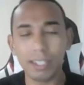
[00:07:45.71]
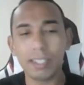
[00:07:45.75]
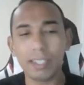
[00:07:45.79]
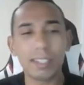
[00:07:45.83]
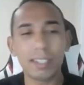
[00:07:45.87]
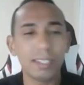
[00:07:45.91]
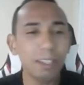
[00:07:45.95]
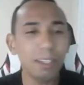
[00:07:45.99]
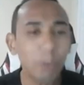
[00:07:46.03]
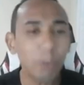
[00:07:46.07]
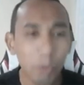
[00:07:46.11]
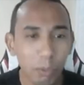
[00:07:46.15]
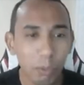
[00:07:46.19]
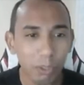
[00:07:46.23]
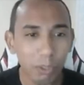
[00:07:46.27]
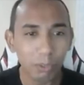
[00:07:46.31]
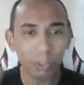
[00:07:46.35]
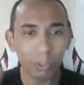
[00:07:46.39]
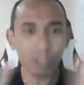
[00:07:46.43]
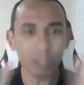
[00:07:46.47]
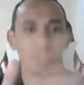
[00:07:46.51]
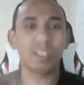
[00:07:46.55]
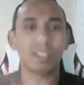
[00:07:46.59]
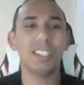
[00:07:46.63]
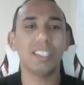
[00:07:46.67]
Em 5
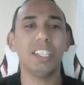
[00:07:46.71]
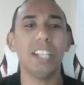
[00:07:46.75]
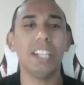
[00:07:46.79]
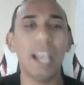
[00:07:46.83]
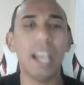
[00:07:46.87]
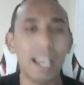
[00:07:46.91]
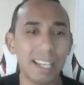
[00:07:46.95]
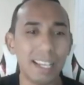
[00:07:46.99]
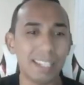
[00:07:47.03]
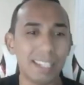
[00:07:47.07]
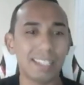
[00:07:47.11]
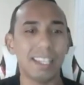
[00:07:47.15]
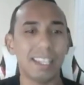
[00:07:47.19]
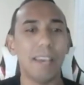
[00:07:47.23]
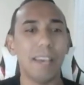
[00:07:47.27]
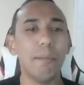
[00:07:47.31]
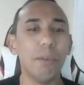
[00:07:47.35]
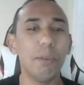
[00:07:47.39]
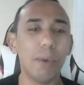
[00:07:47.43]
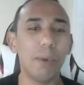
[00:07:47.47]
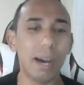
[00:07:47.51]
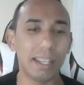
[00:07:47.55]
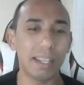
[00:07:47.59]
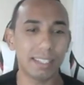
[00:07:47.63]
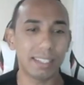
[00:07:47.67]
minutos você já
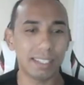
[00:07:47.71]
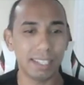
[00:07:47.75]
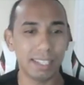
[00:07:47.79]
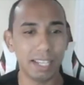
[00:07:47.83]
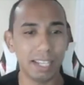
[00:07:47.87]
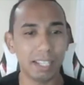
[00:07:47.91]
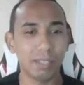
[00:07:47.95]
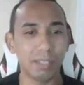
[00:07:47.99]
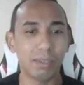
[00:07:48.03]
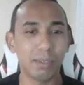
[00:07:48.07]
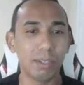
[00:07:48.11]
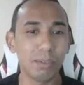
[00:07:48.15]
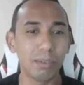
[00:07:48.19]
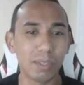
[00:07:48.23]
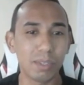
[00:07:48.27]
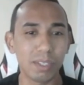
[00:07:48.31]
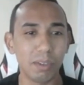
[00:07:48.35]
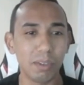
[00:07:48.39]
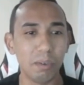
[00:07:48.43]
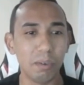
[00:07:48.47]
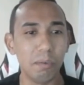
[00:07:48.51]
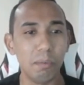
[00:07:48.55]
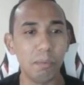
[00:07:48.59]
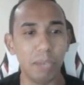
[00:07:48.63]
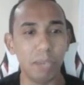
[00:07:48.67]
recebe o acesso aí no
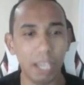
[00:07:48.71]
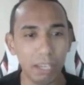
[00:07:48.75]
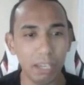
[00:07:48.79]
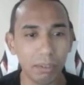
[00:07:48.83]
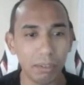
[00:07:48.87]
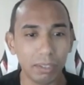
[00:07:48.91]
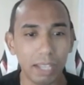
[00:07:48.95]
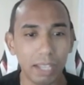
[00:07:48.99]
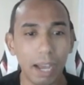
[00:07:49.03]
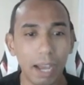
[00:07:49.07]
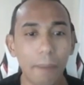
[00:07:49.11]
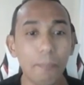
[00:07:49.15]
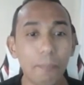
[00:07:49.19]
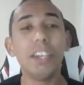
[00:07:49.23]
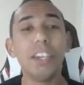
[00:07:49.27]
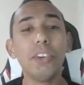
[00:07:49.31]
seu e-mail, tá?